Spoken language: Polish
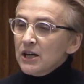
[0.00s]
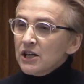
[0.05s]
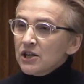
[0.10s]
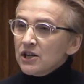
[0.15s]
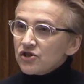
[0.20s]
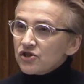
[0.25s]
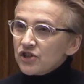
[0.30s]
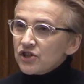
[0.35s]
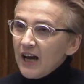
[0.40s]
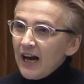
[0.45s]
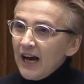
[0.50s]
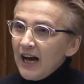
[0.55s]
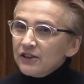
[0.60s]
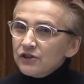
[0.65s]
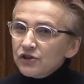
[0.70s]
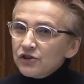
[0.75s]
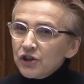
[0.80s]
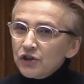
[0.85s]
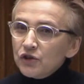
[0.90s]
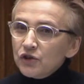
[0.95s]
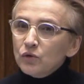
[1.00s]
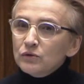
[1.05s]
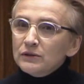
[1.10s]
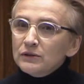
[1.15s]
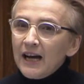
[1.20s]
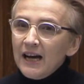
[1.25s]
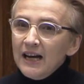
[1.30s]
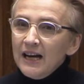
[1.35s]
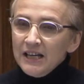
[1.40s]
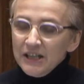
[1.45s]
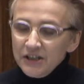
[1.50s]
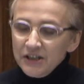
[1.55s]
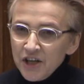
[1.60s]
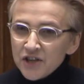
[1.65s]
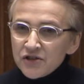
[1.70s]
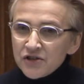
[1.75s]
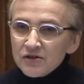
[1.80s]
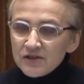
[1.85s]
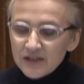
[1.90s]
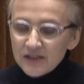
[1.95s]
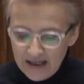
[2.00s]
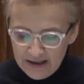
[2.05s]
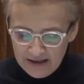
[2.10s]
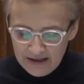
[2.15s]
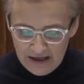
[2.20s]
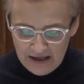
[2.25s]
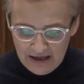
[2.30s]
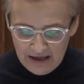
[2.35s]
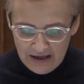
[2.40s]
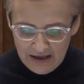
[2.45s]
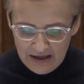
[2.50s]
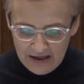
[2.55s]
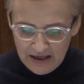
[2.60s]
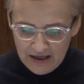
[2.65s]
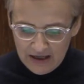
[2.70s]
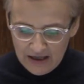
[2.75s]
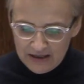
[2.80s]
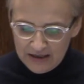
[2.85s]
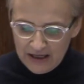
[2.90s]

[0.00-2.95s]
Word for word: że Andrzej Duda nie zostanie e,